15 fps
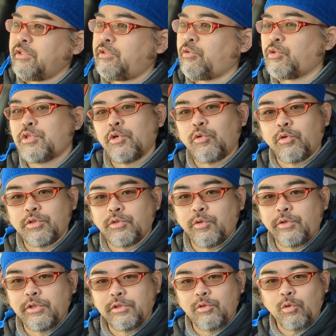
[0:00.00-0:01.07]
年を越すと
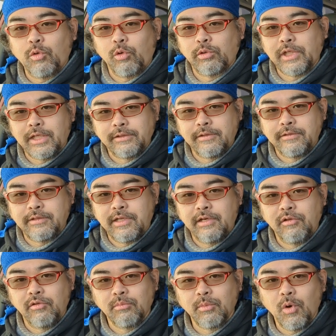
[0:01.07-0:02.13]
いうところなんですけ
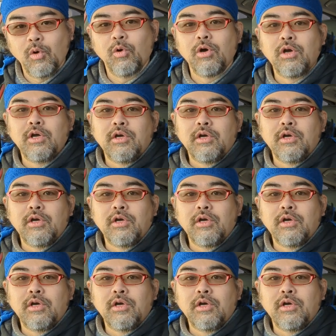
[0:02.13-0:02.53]
れども、